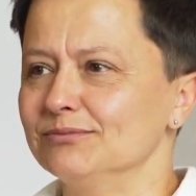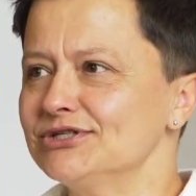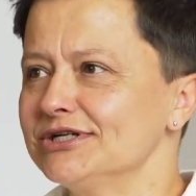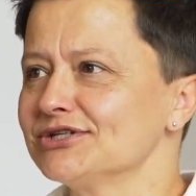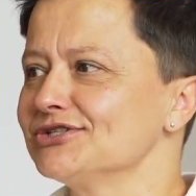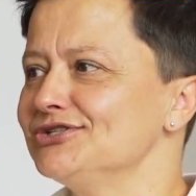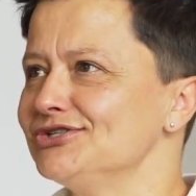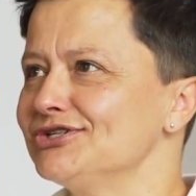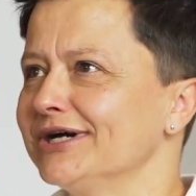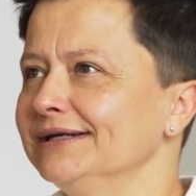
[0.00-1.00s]
Myślę, że
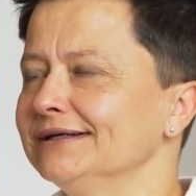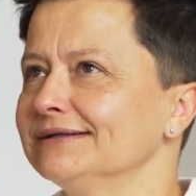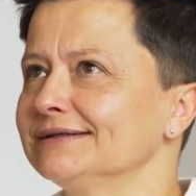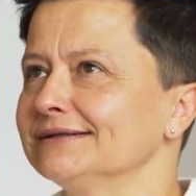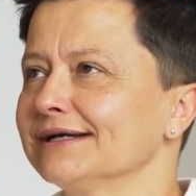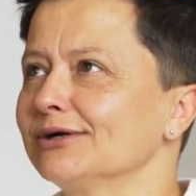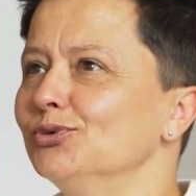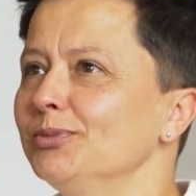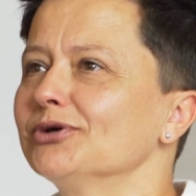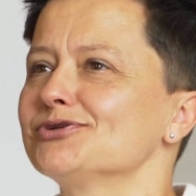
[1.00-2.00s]
dzisiaj tak
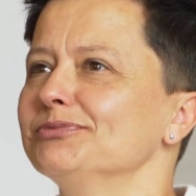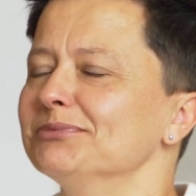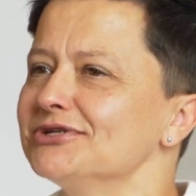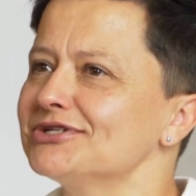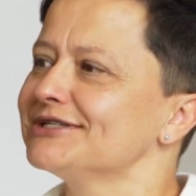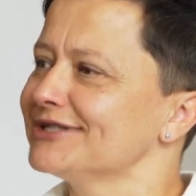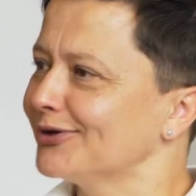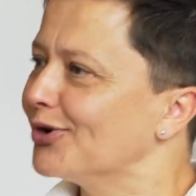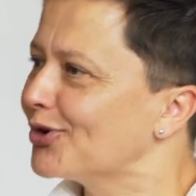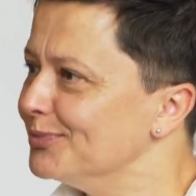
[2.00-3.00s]
lubię o sobie myśleć
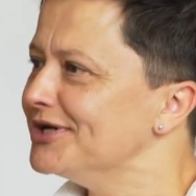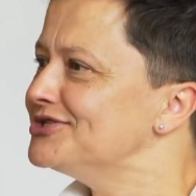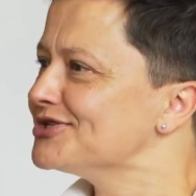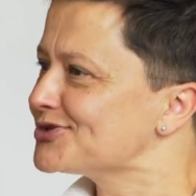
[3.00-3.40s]
jako o kobiecie